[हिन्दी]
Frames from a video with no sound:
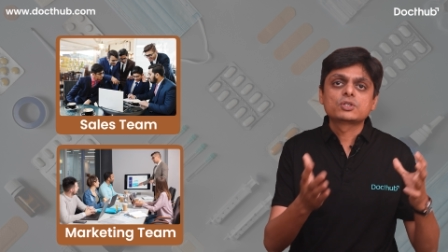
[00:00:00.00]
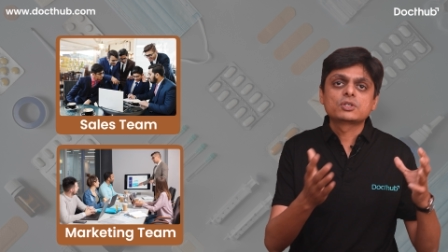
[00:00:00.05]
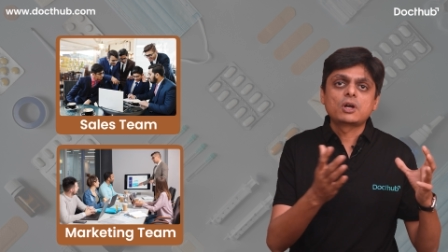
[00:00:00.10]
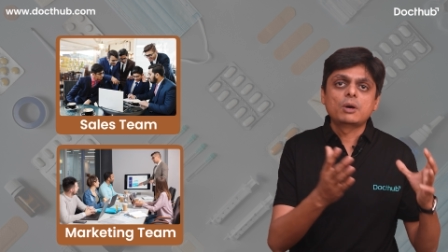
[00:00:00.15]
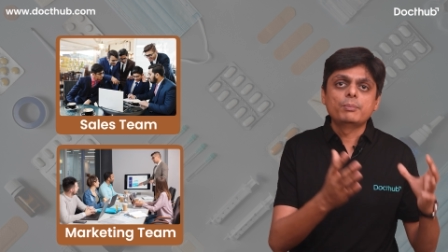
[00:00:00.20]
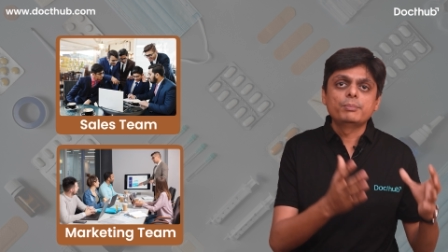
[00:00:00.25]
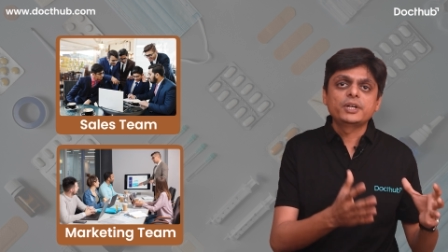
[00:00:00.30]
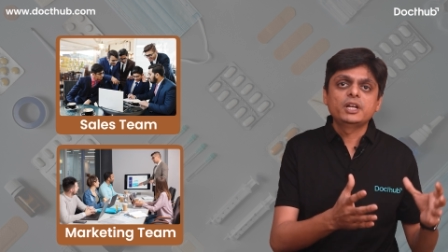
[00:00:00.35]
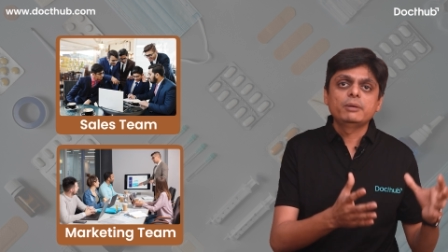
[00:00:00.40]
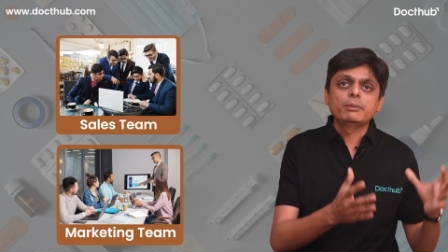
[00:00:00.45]
उस
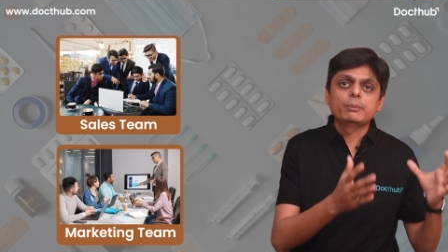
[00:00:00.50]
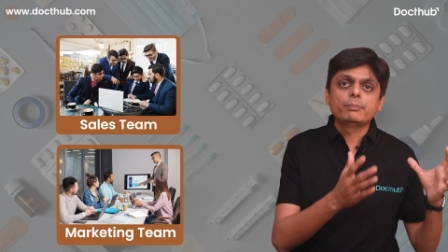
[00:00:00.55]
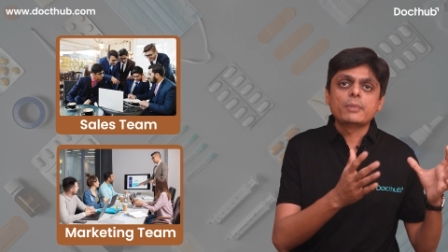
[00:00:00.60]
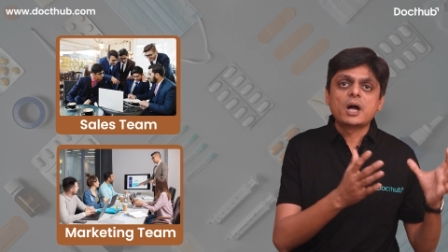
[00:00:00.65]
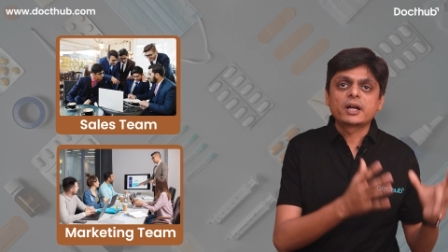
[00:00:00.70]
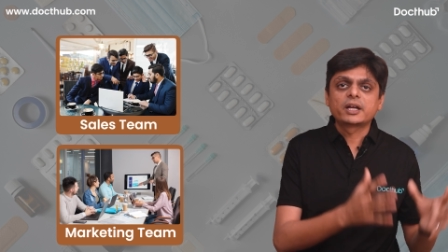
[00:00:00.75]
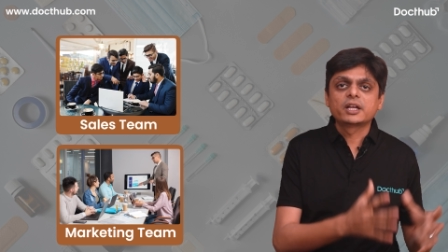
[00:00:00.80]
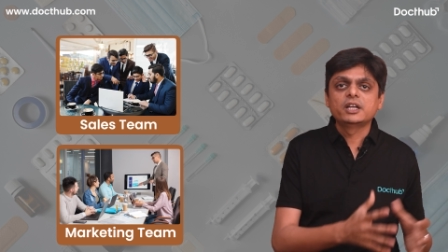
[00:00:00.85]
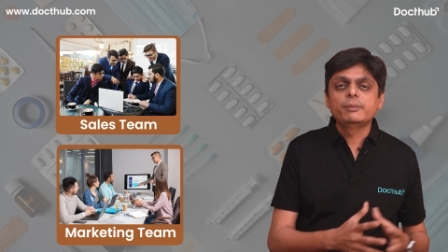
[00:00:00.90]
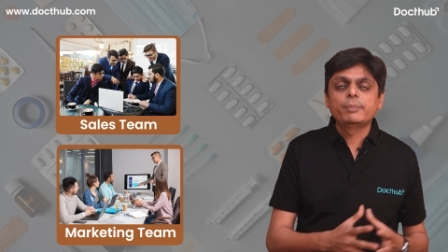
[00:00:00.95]
कंपनी में
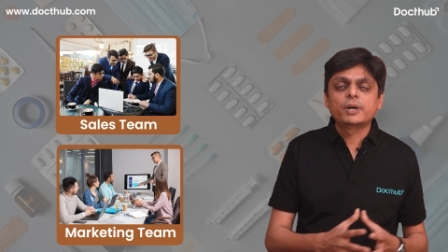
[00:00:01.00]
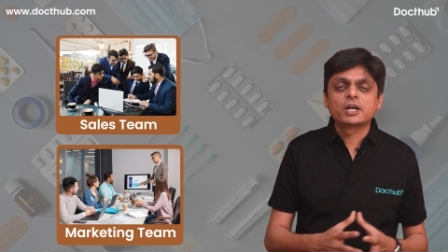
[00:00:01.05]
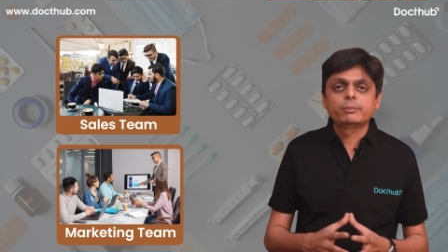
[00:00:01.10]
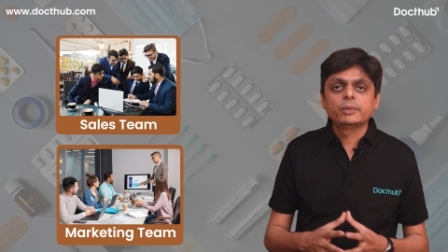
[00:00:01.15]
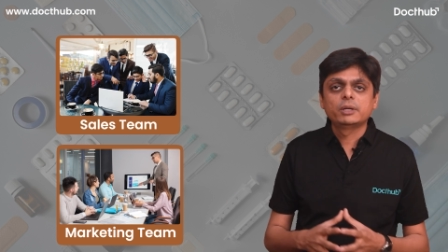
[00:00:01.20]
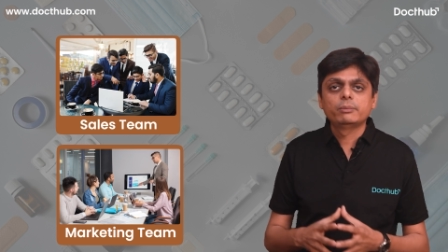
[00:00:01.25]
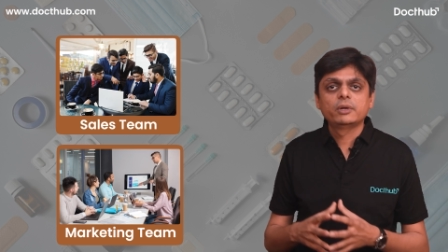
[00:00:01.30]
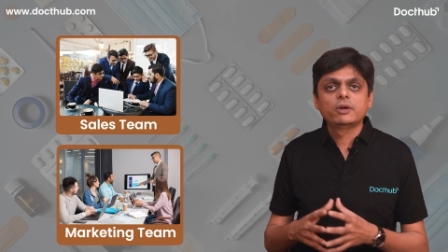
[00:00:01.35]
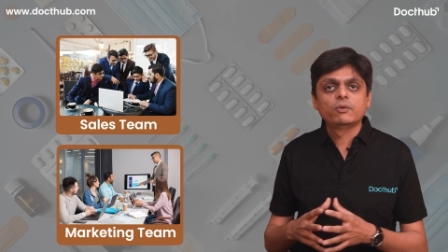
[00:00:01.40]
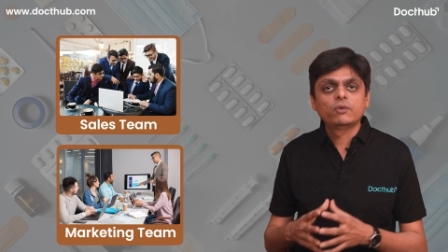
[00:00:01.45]
बाकी
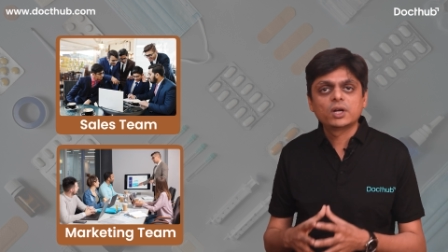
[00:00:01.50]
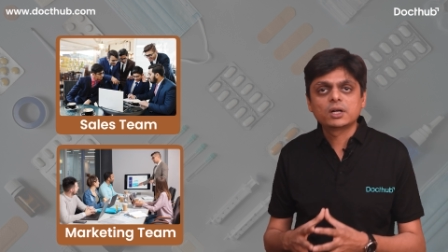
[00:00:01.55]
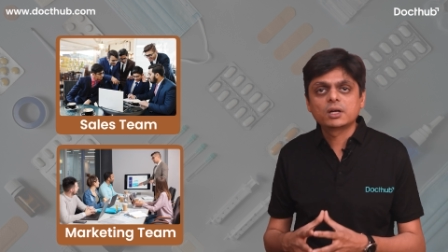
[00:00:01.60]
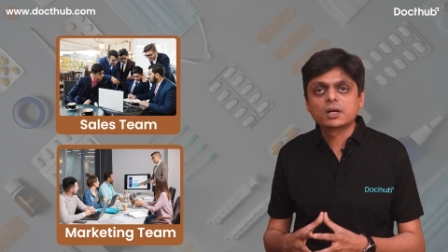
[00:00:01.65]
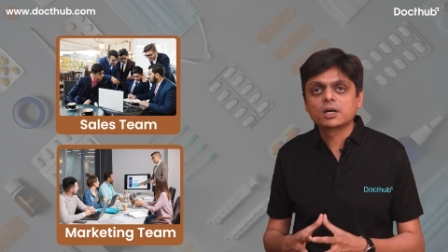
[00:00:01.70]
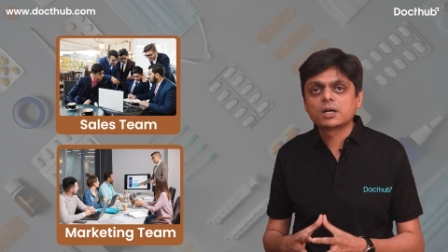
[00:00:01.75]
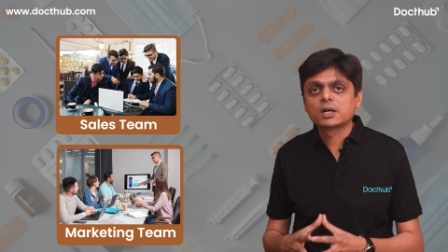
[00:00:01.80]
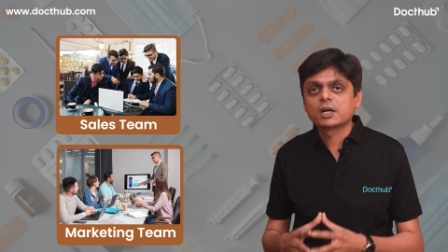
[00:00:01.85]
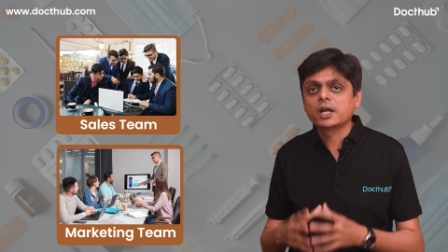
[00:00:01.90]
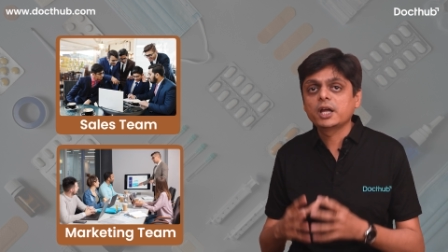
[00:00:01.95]
डिपार्टमेंट में वर्क
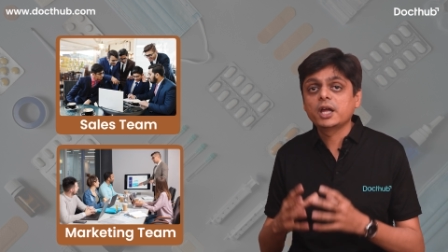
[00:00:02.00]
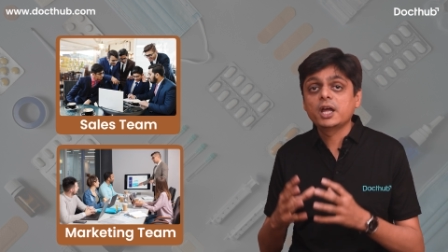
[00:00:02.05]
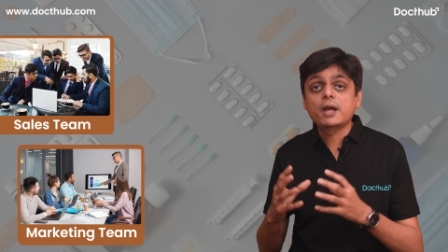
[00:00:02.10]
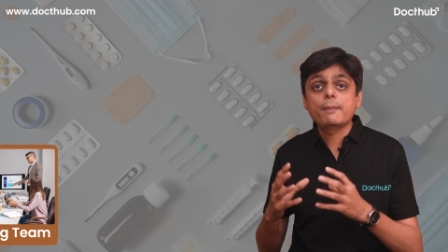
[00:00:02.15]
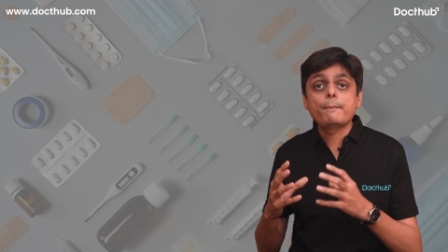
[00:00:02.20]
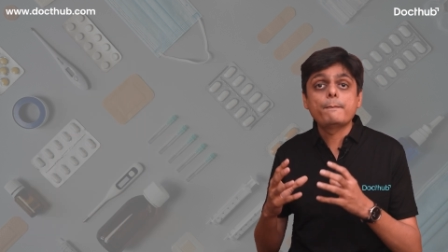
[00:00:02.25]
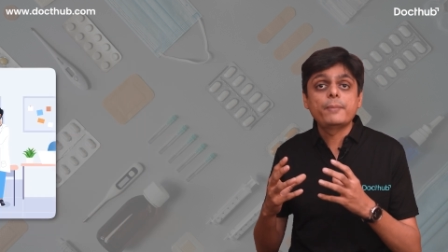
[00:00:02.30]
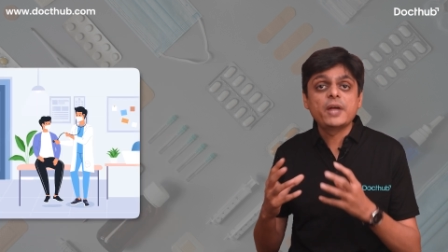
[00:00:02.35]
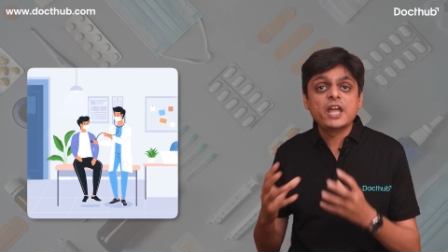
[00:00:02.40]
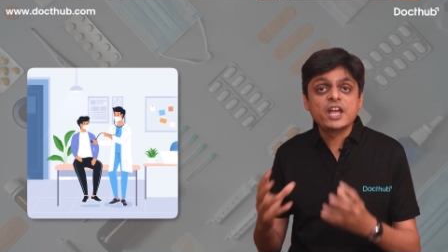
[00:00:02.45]
कर रहे हैं
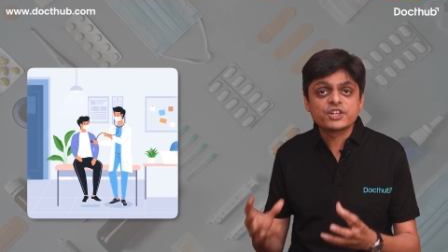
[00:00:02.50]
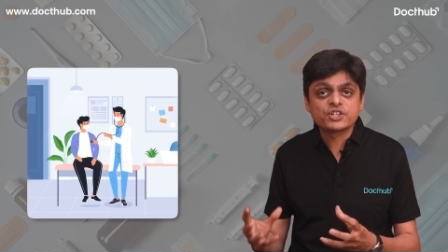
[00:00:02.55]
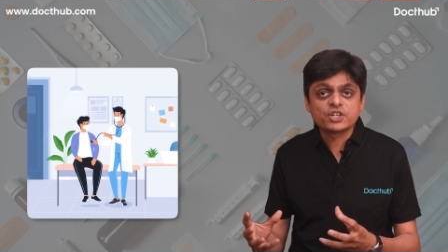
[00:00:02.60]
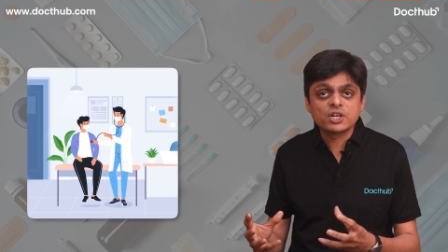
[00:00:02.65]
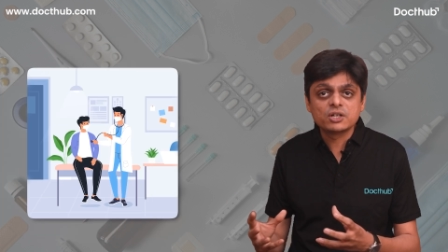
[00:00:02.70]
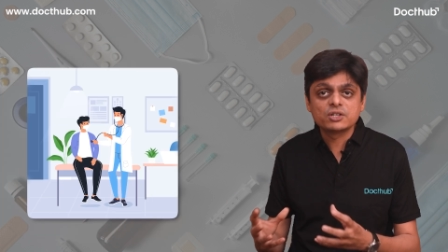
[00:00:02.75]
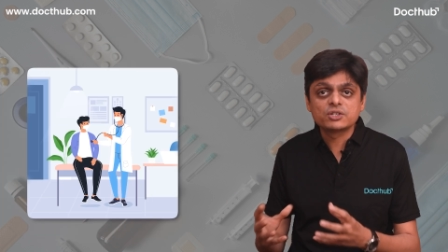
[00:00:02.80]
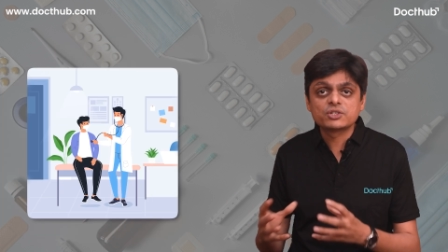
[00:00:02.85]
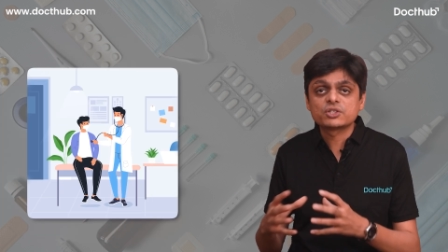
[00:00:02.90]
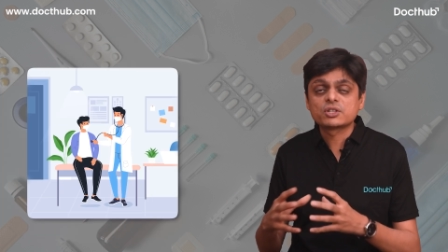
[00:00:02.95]

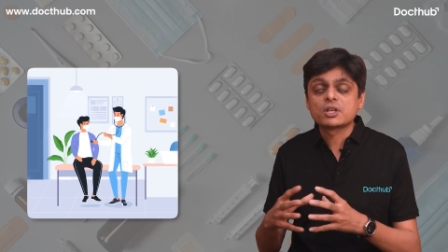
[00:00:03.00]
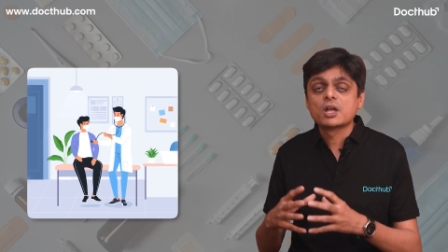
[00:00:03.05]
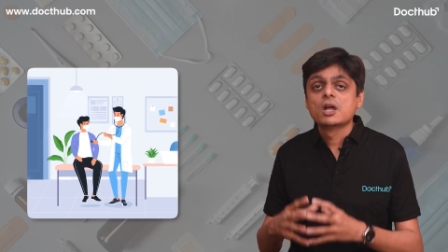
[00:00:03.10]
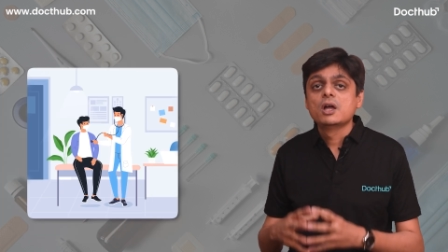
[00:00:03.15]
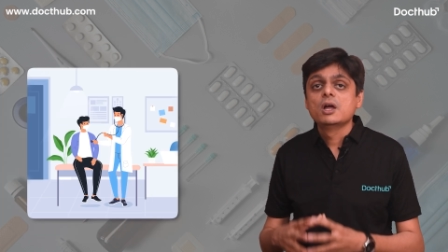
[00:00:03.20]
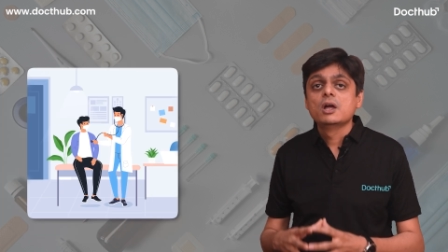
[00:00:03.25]
पेशेंट्स